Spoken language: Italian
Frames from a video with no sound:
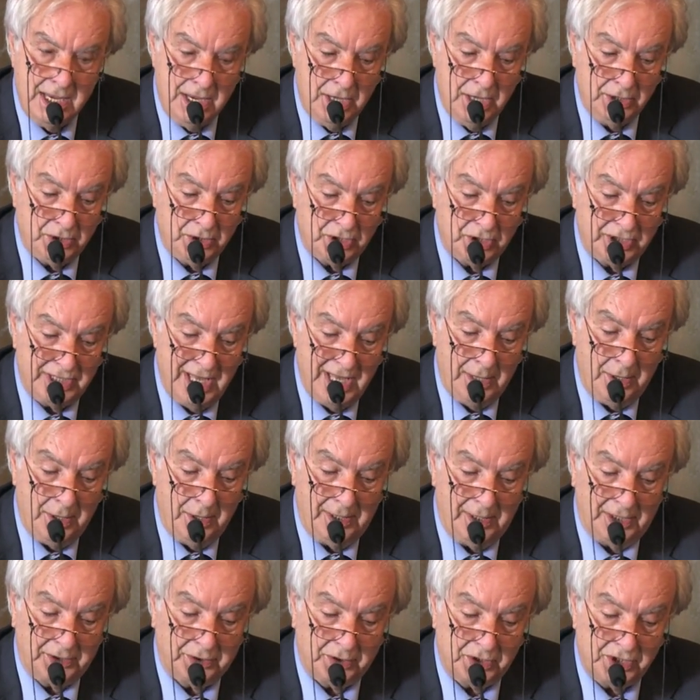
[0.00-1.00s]
io
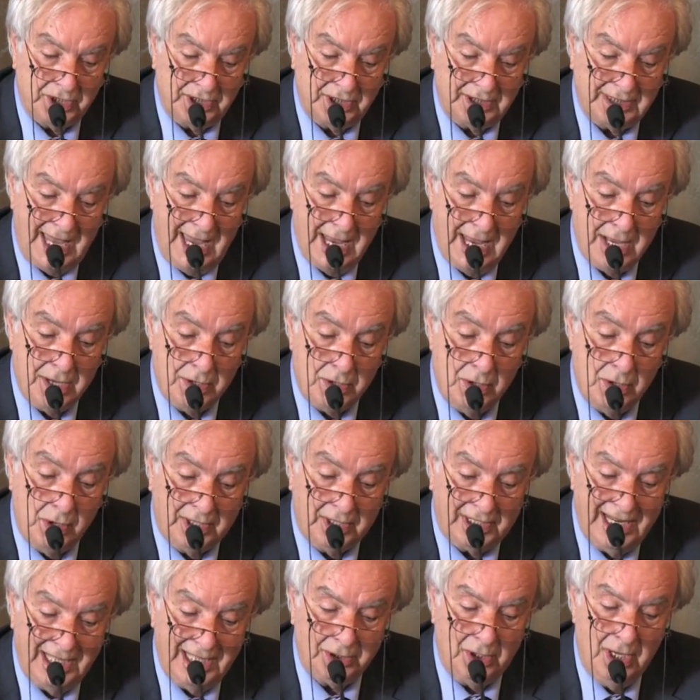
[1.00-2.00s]
sostengo che la società in
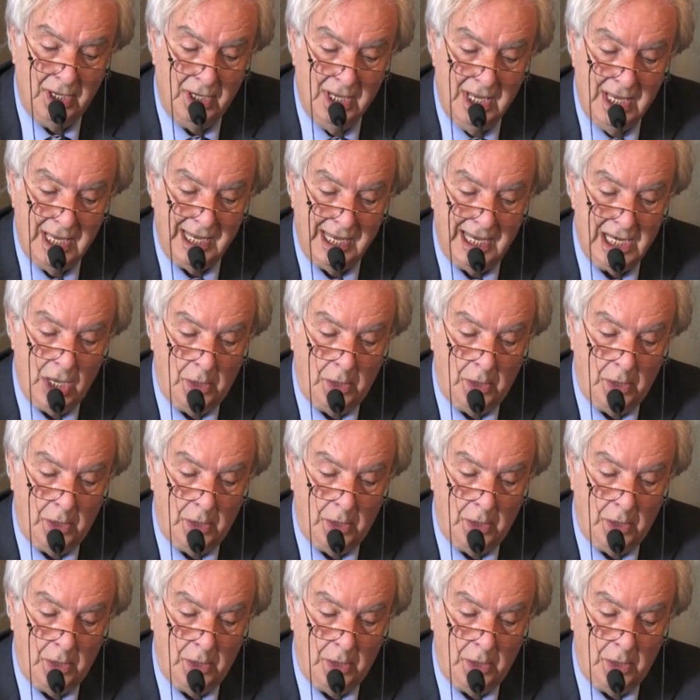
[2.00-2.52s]
concreto è